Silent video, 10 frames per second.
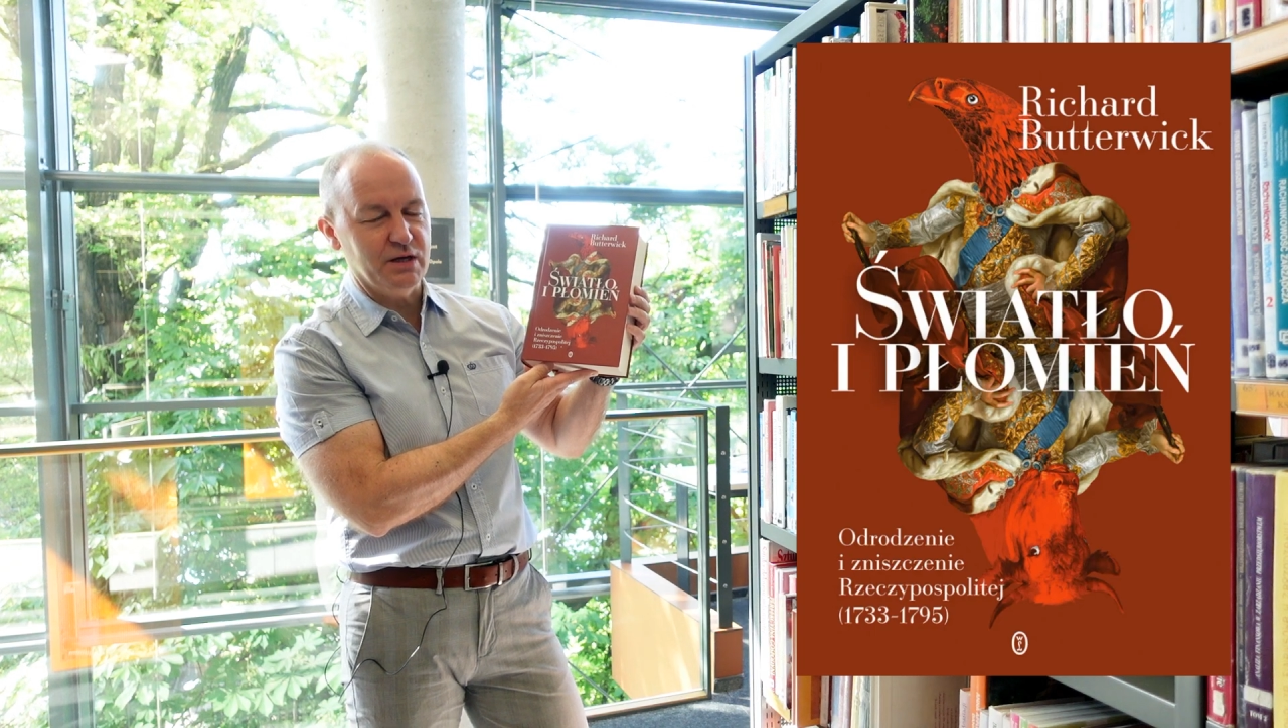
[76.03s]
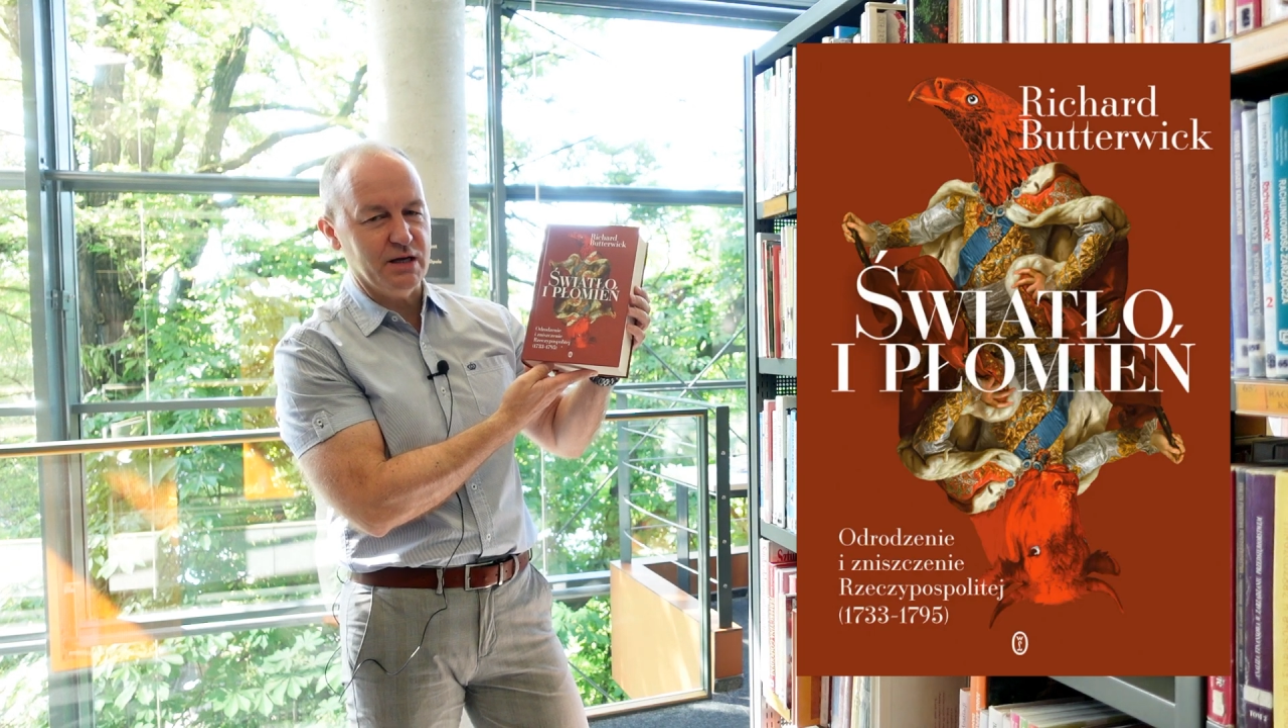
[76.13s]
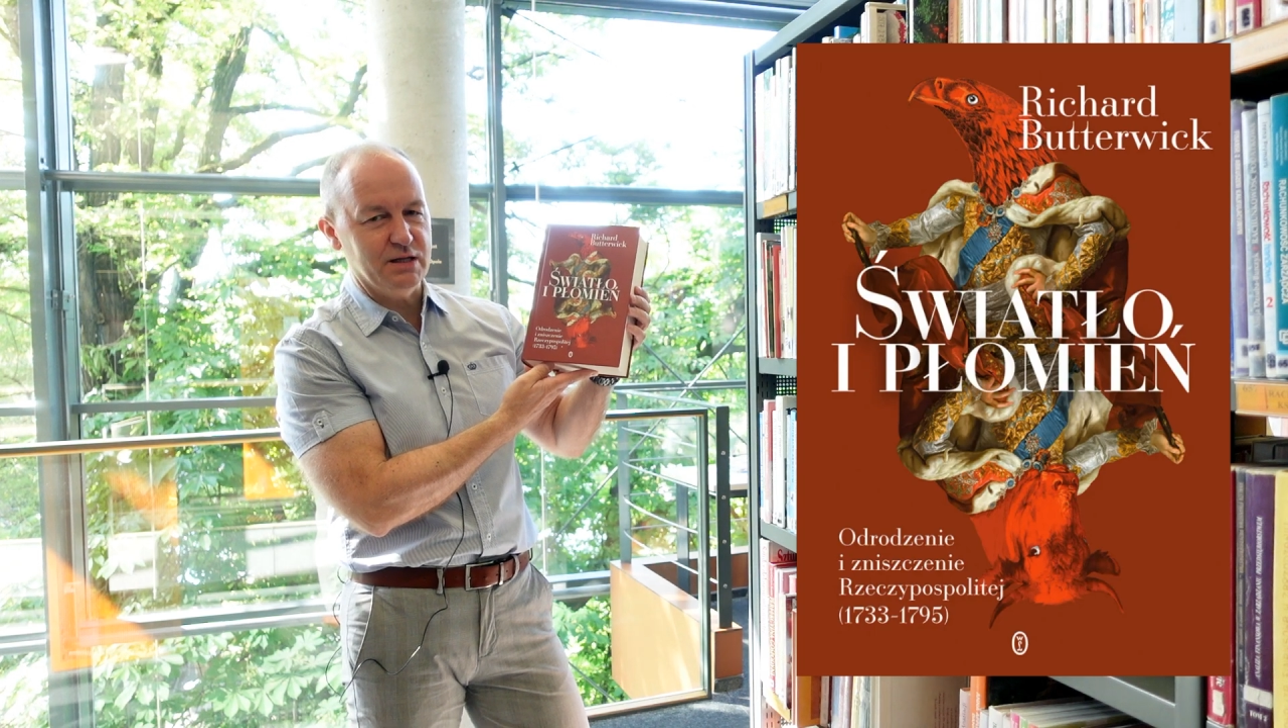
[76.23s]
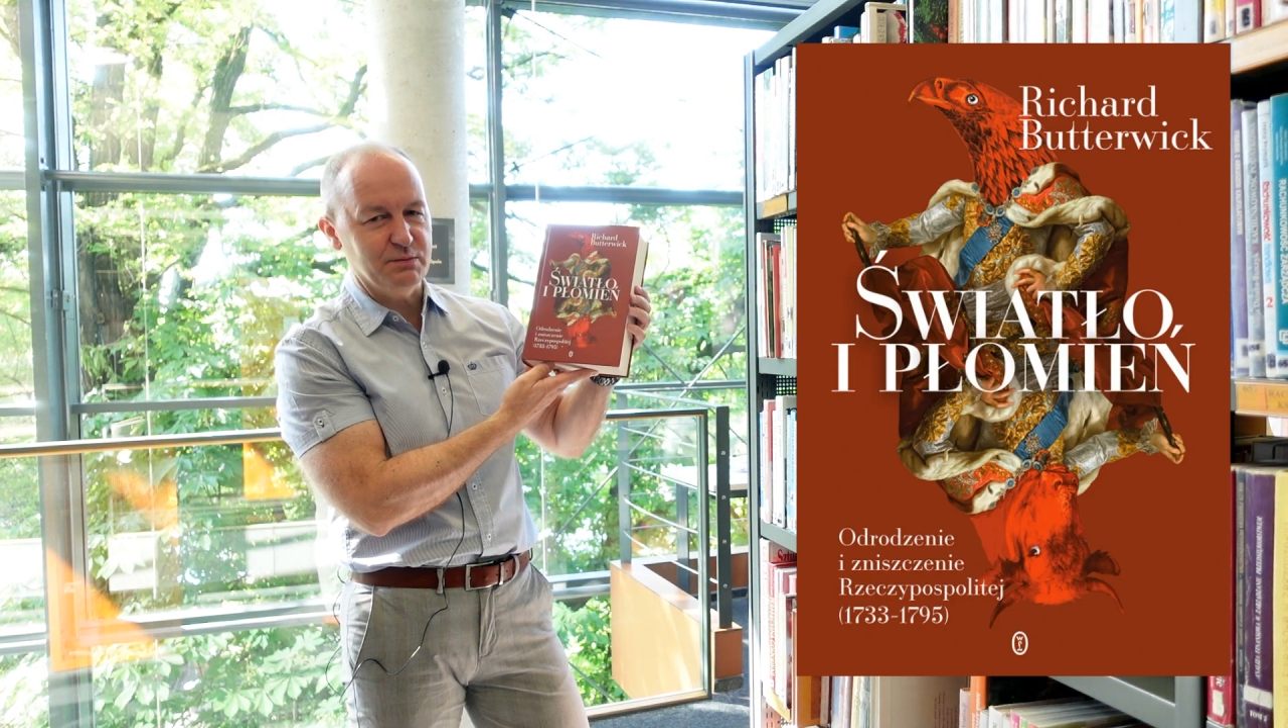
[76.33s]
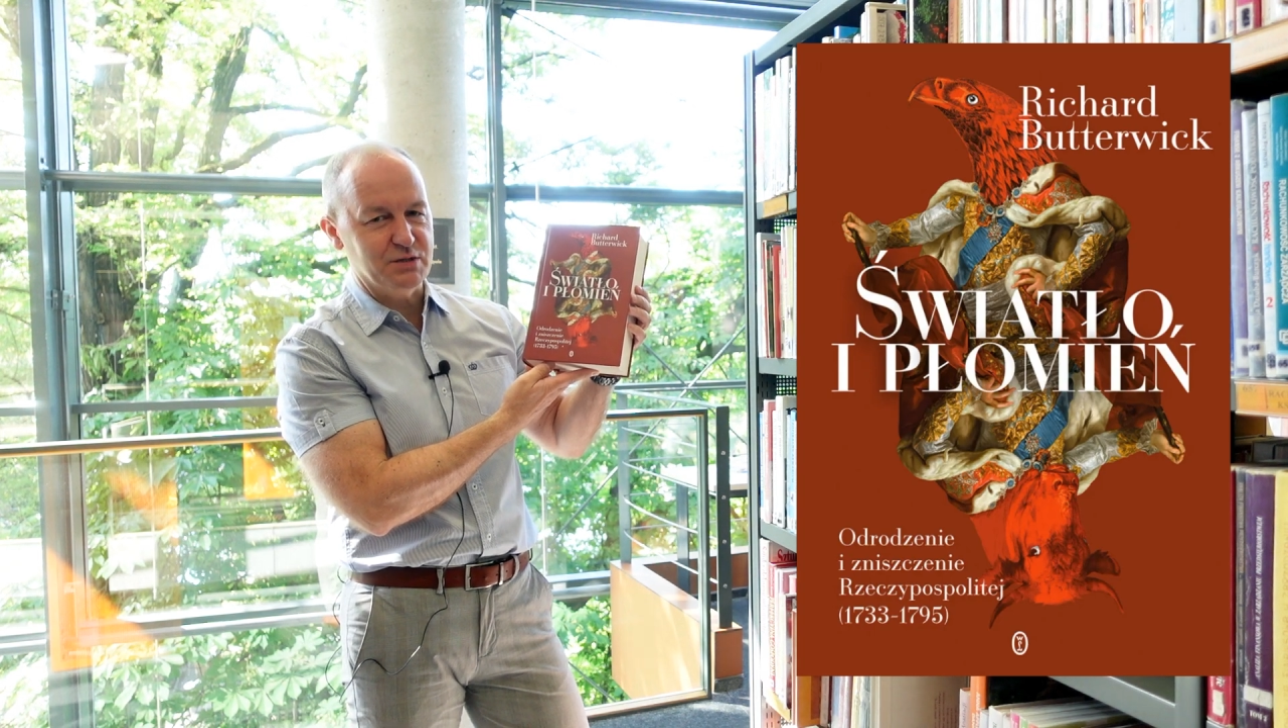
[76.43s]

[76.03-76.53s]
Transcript: kiedy